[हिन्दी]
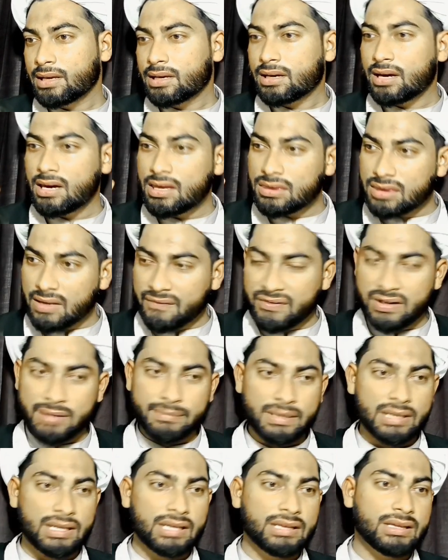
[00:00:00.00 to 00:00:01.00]
कहीं सफ़र
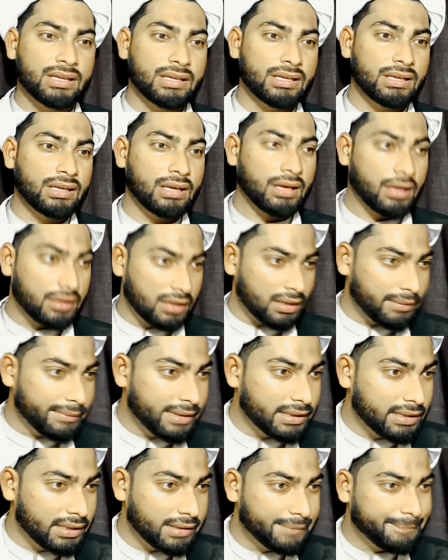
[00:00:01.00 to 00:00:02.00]
में नहीं थे हज़र
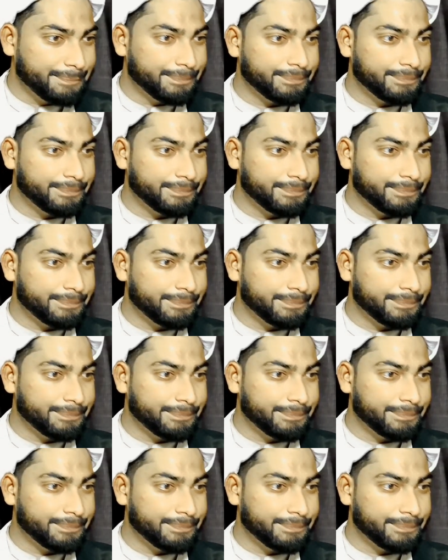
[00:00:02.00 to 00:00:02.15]
में थे